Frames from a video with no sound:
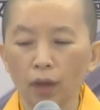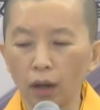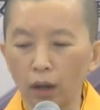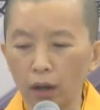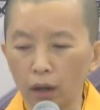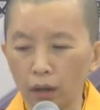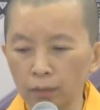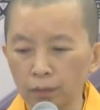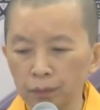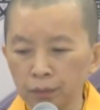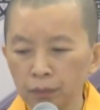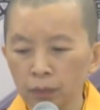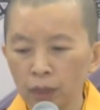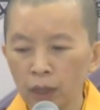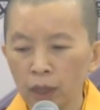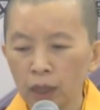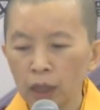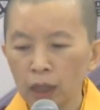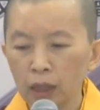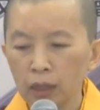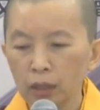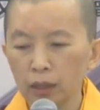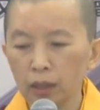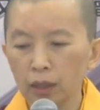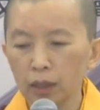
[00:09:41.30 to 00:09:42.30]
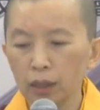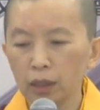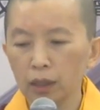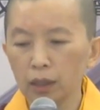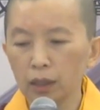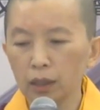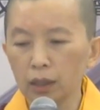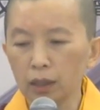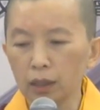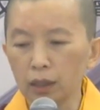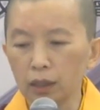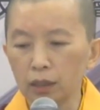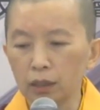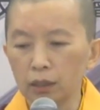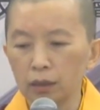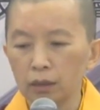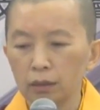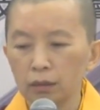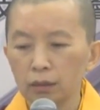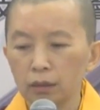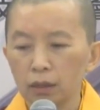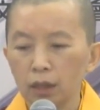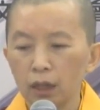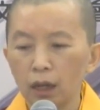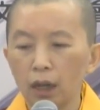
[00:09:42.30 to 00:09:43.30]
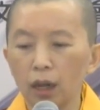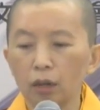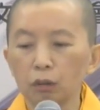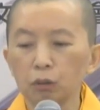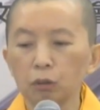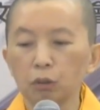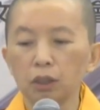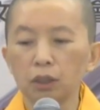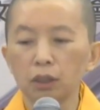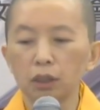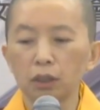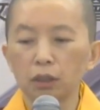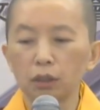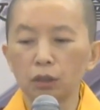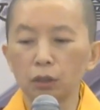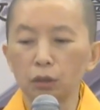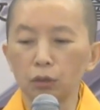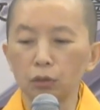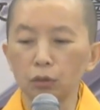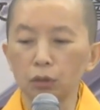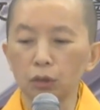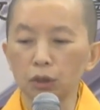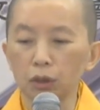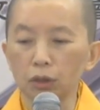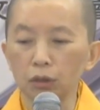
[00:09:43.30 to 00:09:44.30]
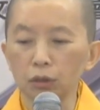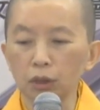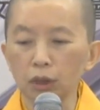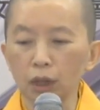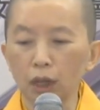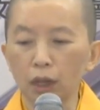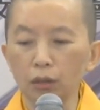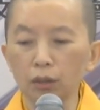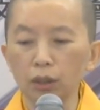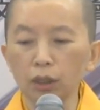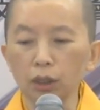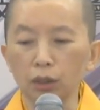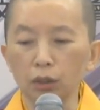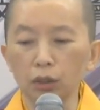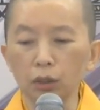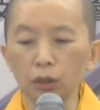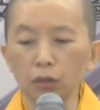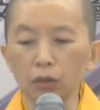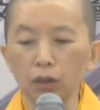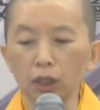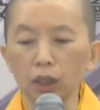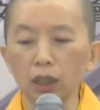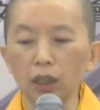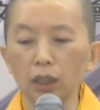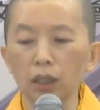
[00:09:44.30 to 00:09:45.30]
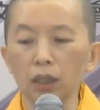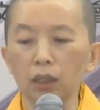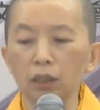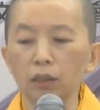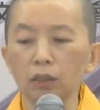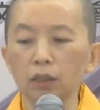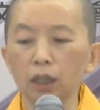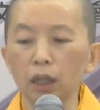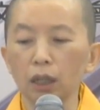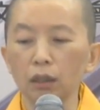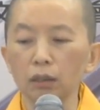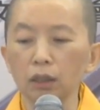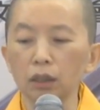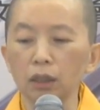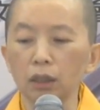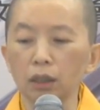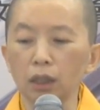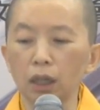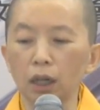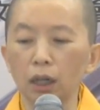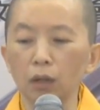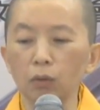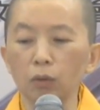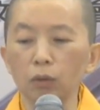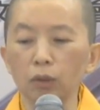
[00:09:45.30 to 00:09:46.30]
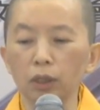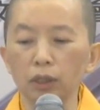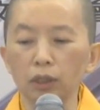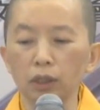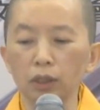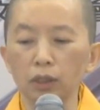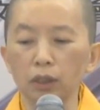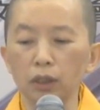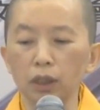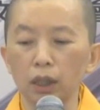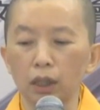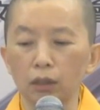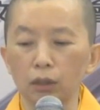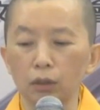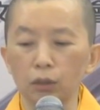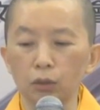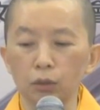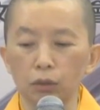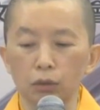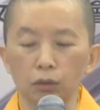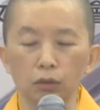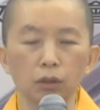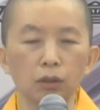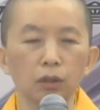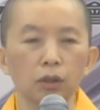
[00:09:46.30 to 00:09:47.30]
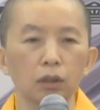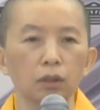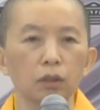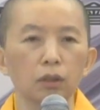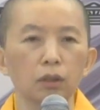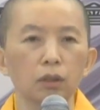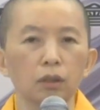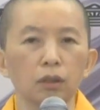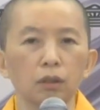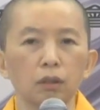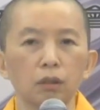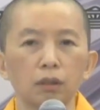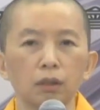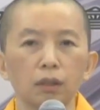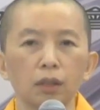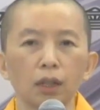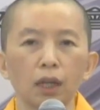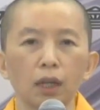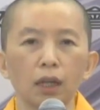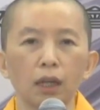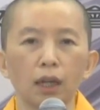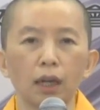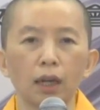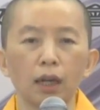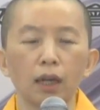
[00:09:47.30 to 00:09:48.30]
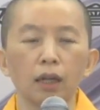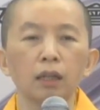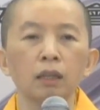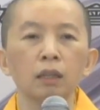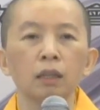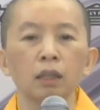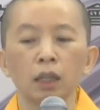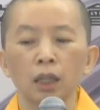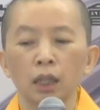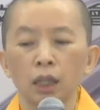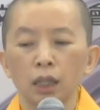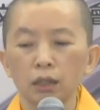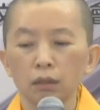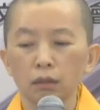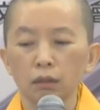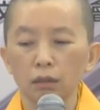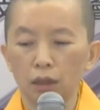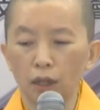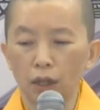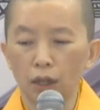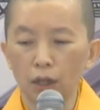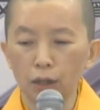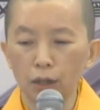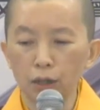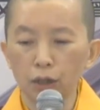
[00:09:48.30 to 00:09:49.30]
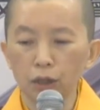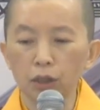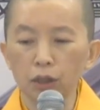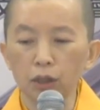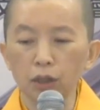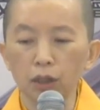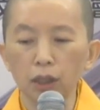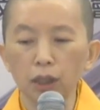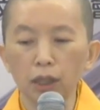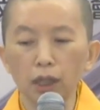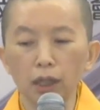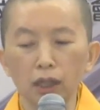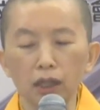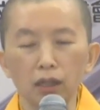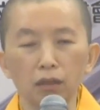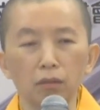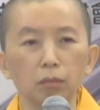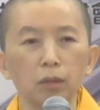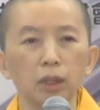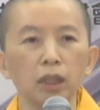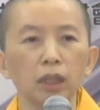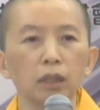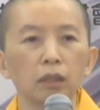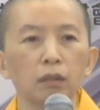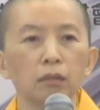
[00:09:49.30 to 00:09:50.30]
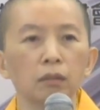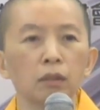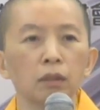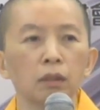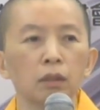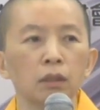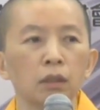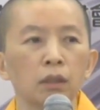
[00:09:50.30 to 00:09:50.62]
好，第二个，好，所以这是用咒招请，用意念招请。刚我已经讲了种子字，再来第二十页里面。